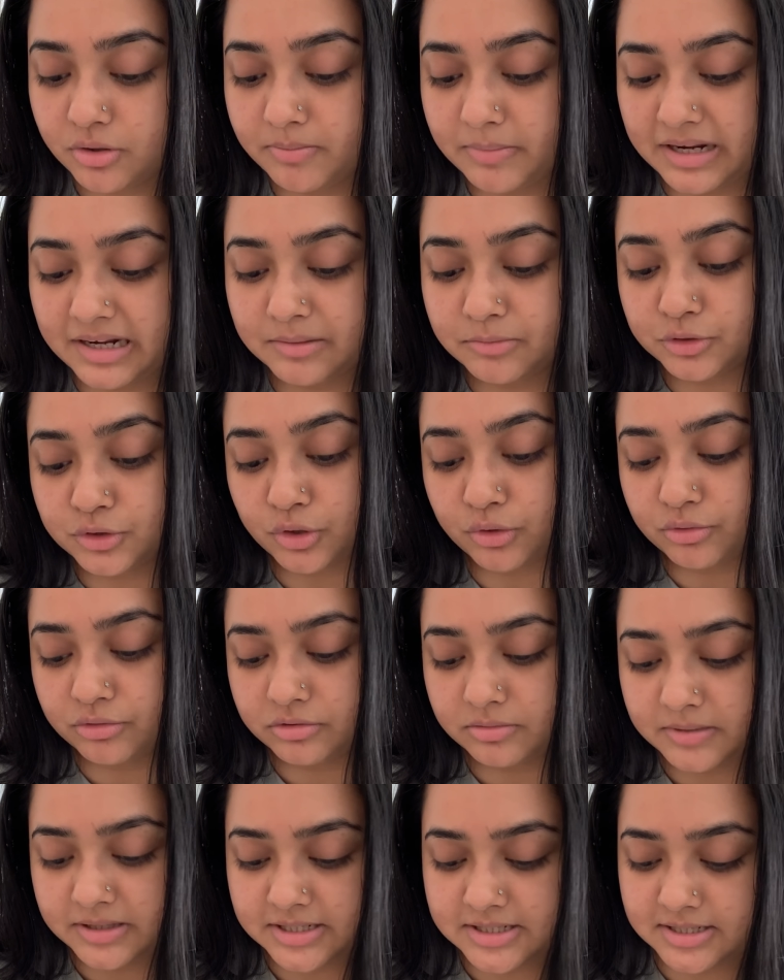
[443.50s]
যখন বানাবো তখন
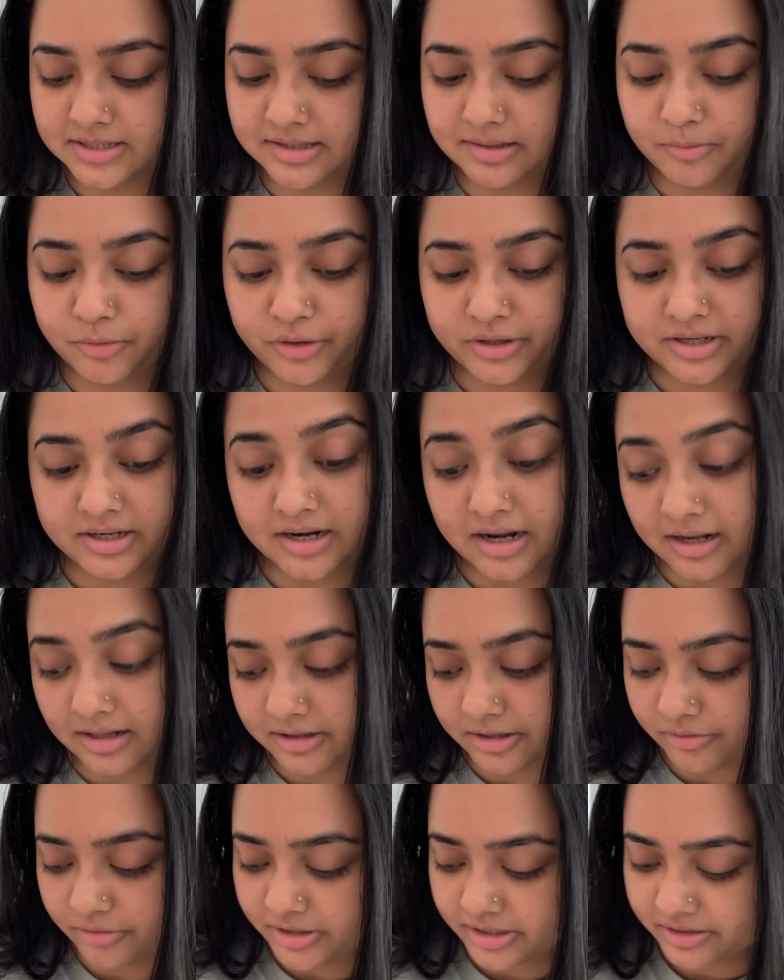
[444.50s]
তোমাদের সাথে আমি ওইটার
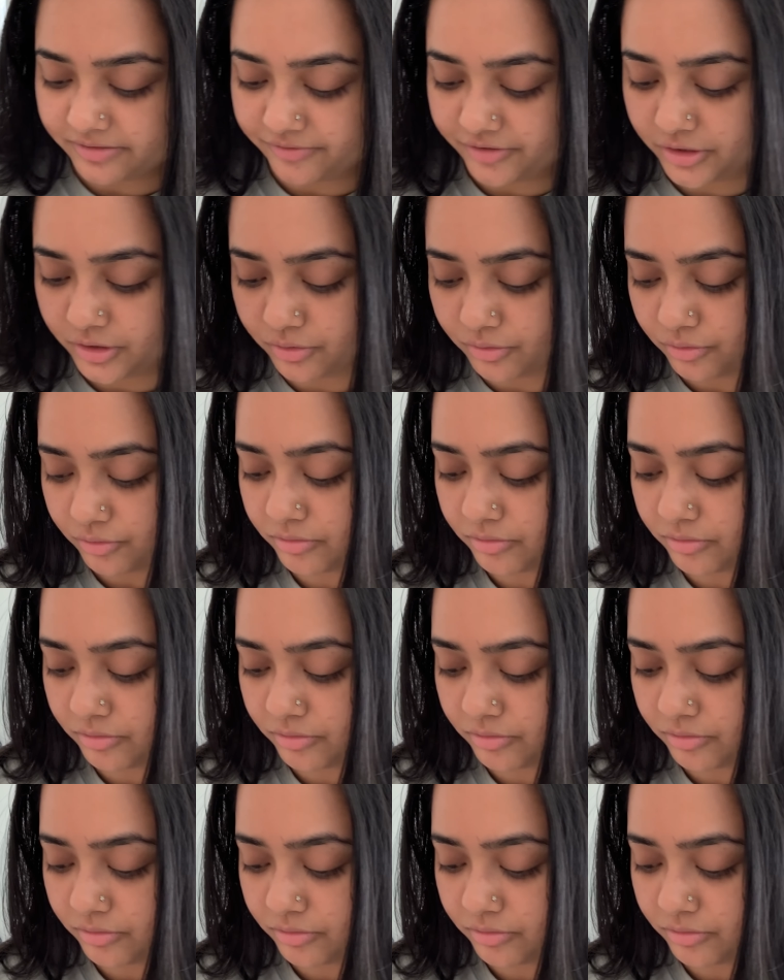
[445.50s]
আলাদা করে একটা ভিডিও